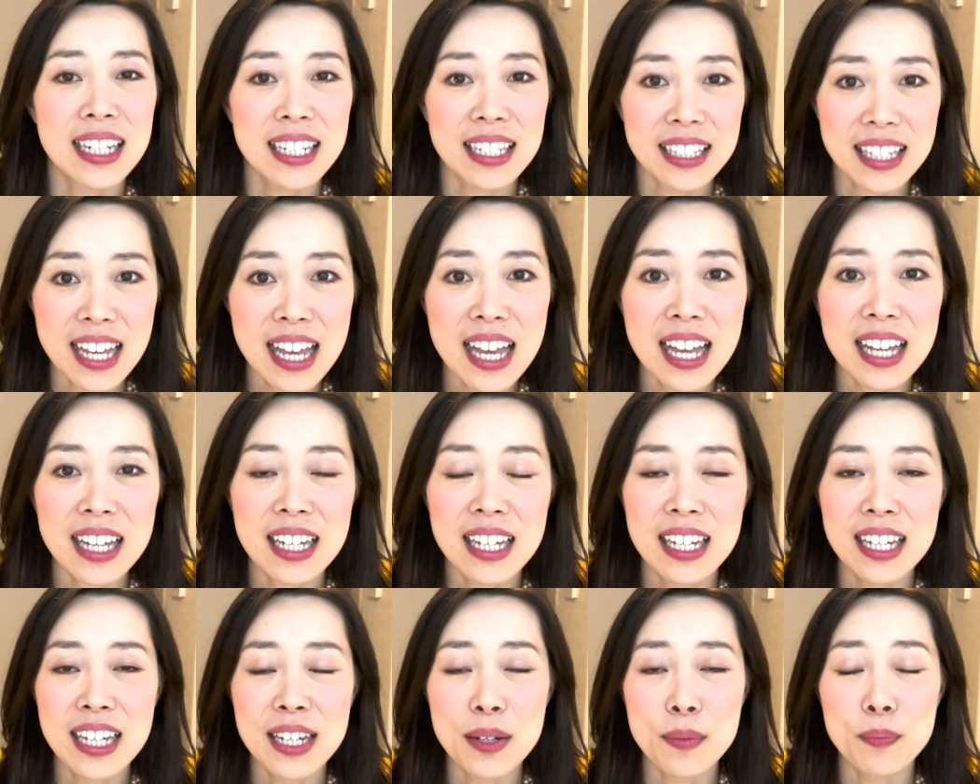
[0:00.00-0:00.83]
ね
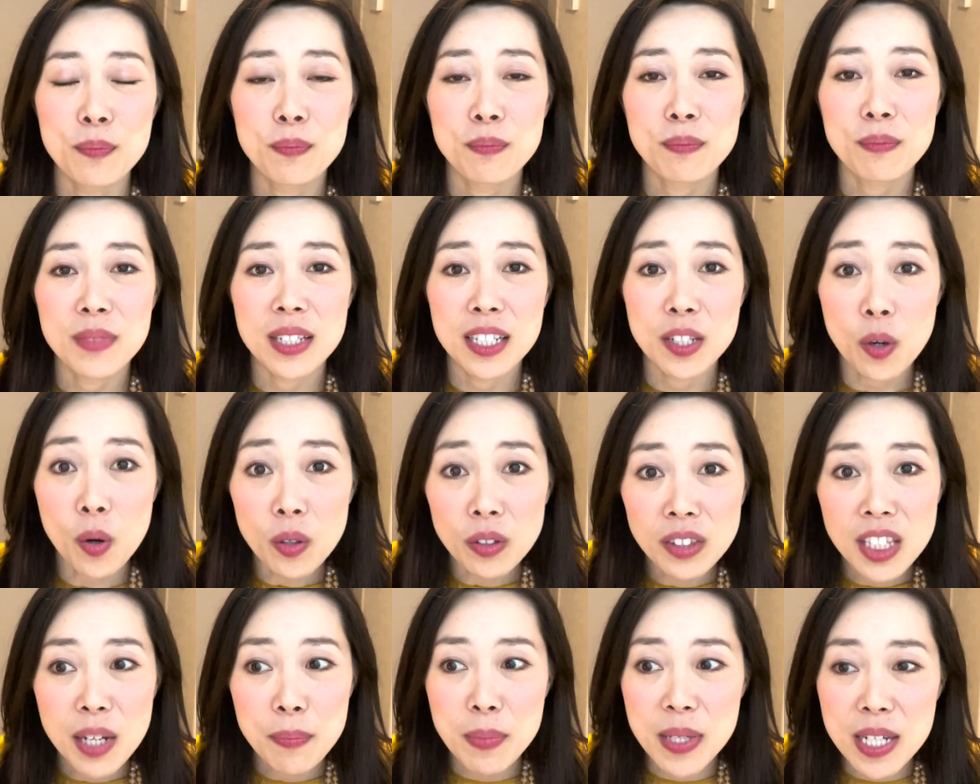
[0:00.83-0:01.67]
いろ
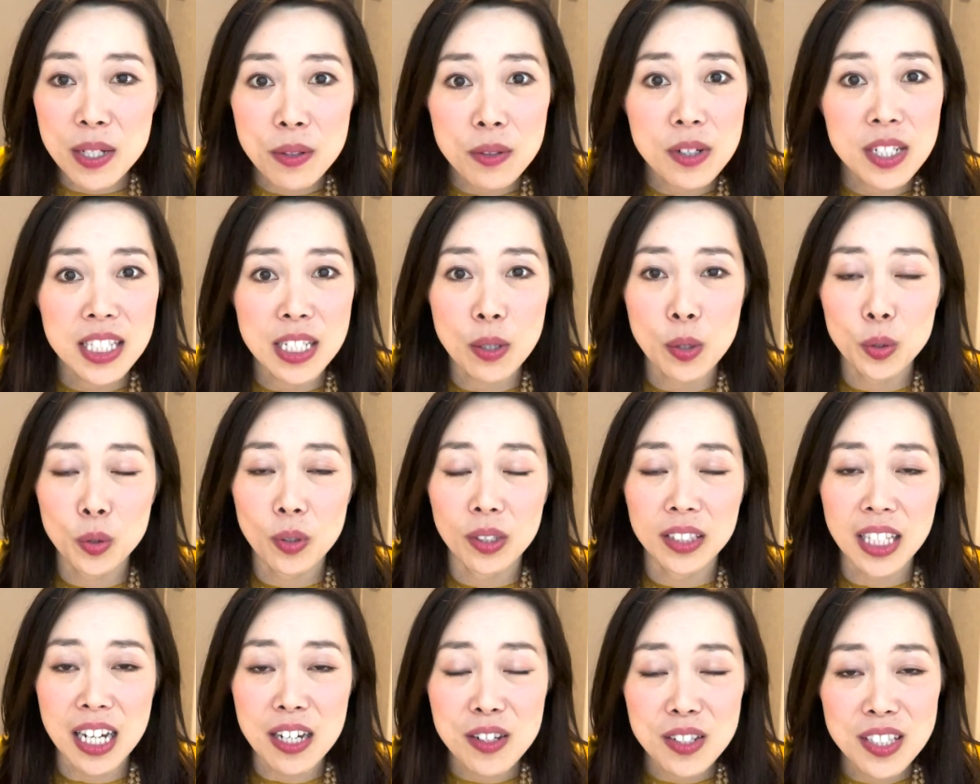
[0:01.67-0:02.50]
んなびっくりしたことが
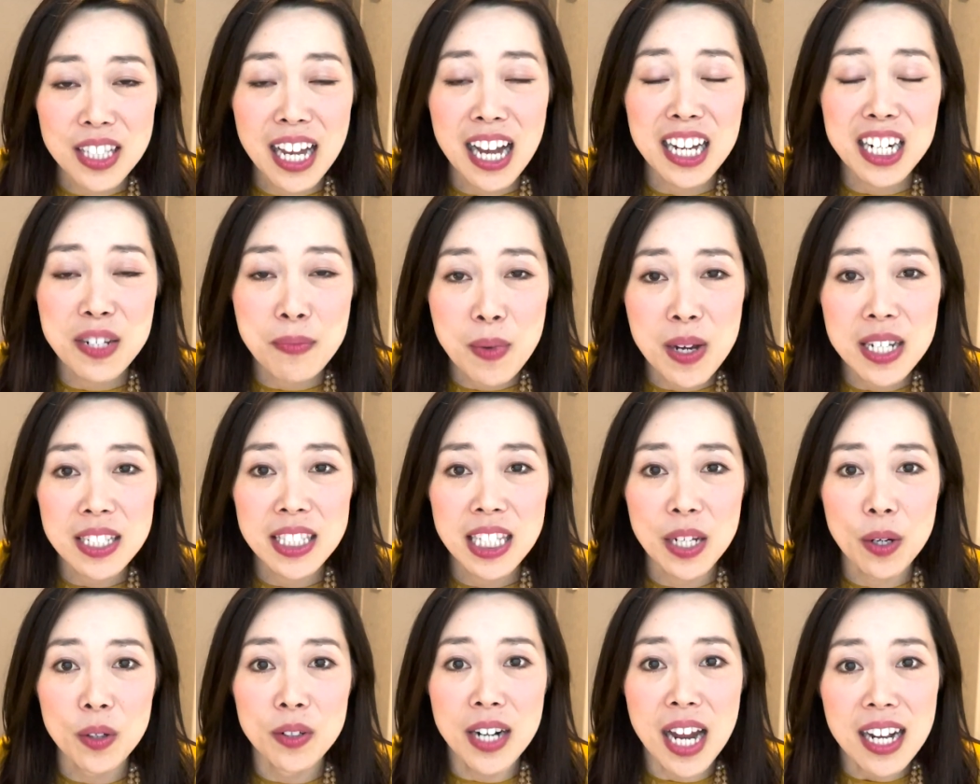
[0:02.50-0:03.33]
たくさんありまし
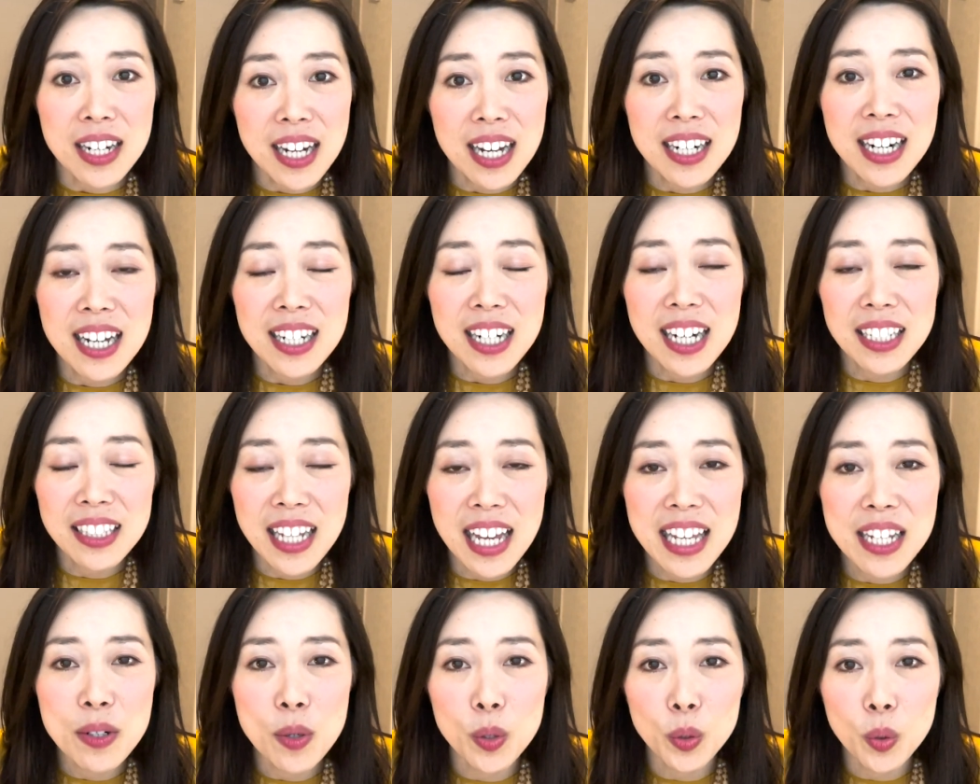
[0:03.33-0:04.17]
たよなかなか
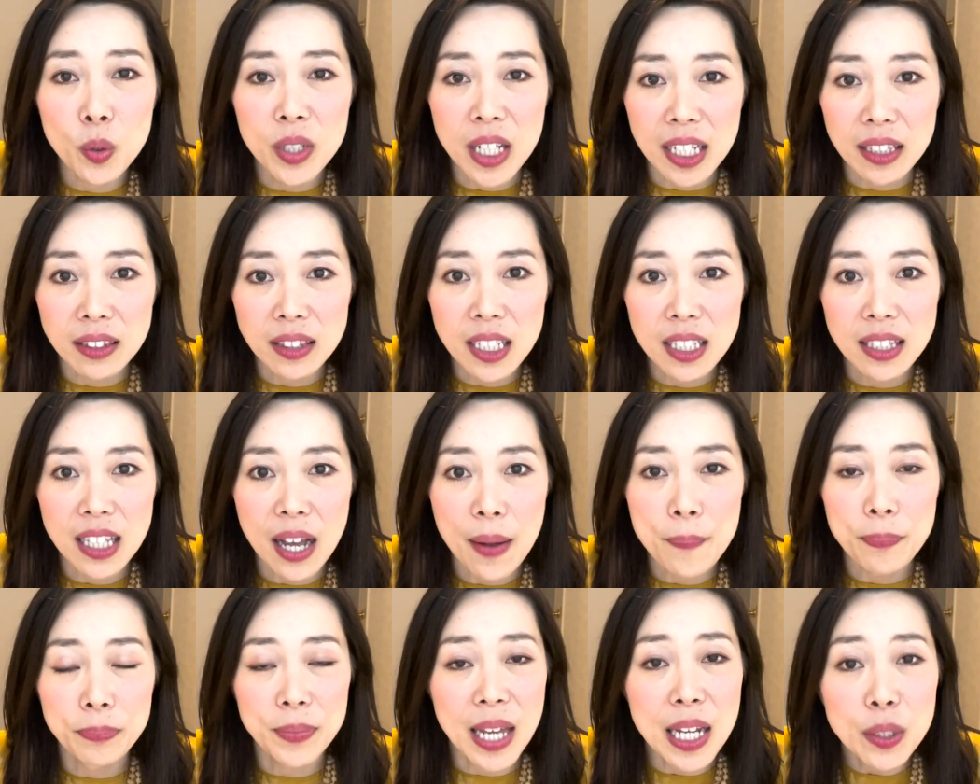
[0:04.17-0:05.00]
ないことをやって
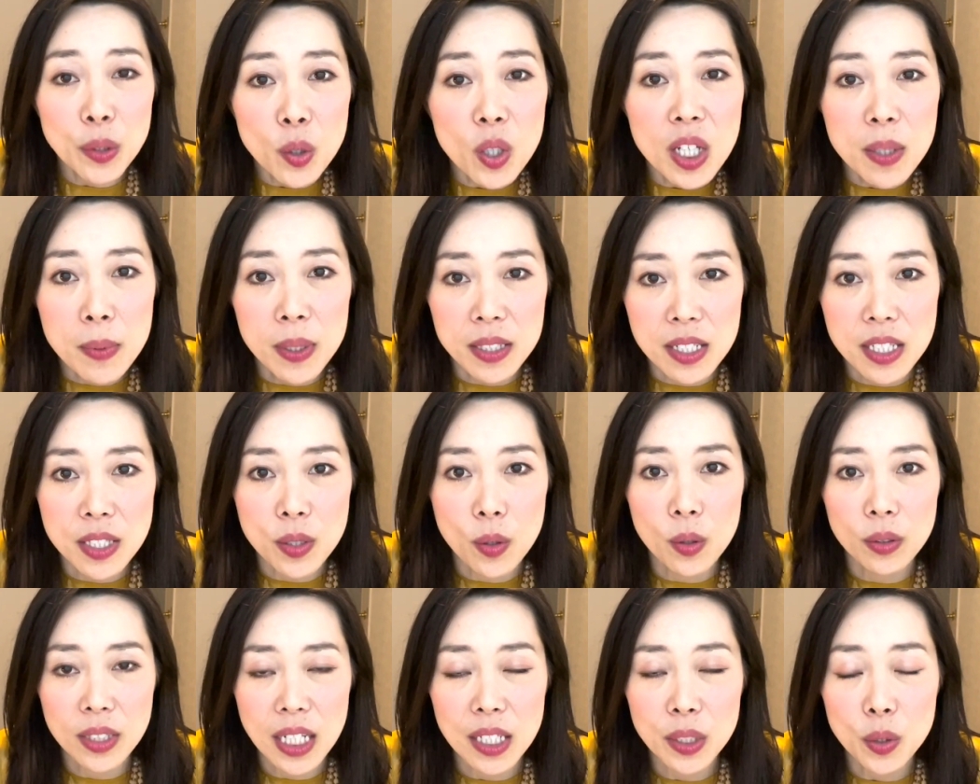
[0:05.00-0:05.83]
た例えばです
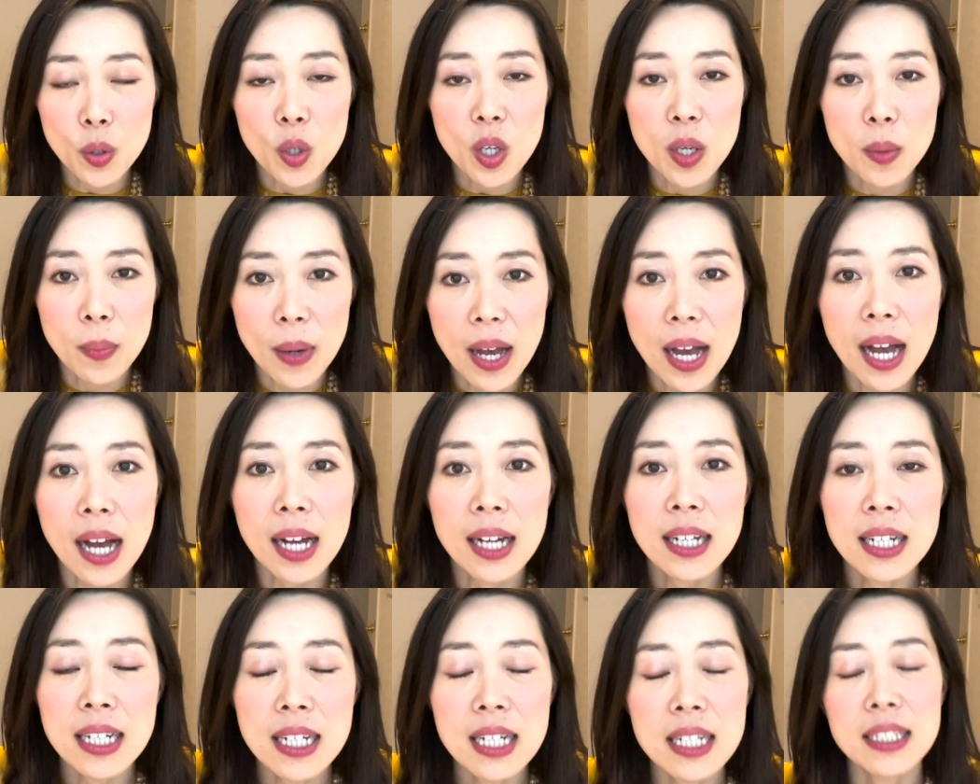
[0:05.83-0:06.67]
よ例えば、